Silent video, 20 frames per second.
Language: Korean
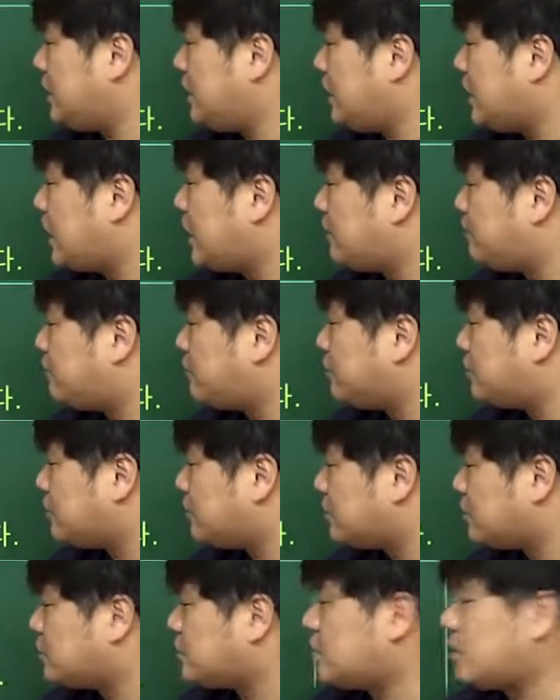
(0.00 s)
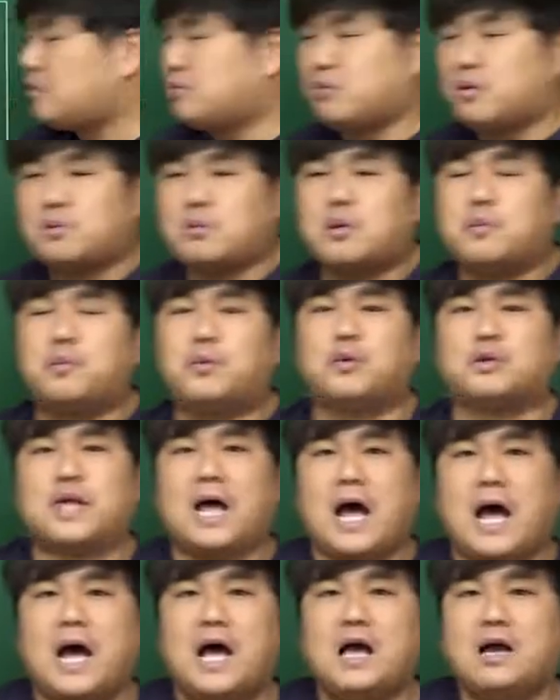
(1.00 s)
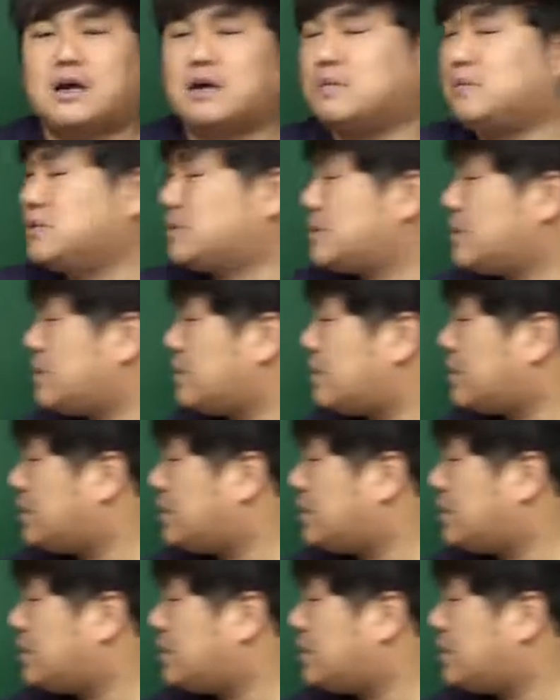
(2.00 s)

er 붙는 거죠. 뭐뭐보다. 그러면서